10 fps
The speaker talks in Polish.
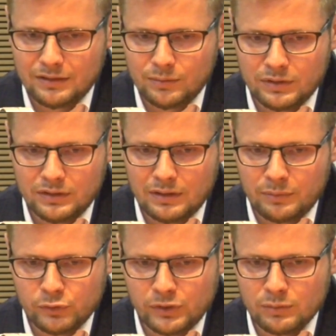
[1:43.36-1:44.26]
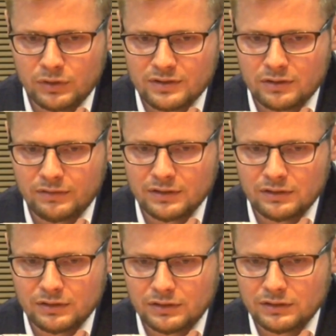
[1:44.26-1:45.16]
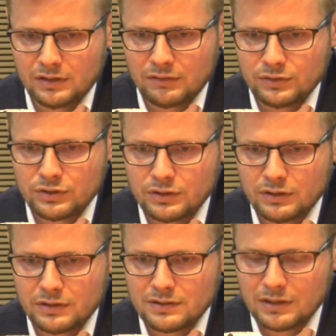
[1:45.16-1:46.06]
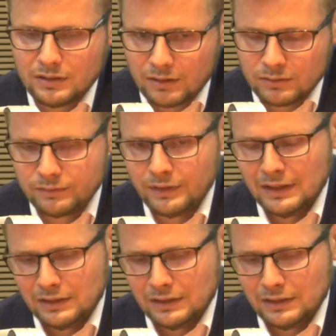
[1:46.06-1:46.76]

i my apelujemy o zachowanie tych najwyższych standardów.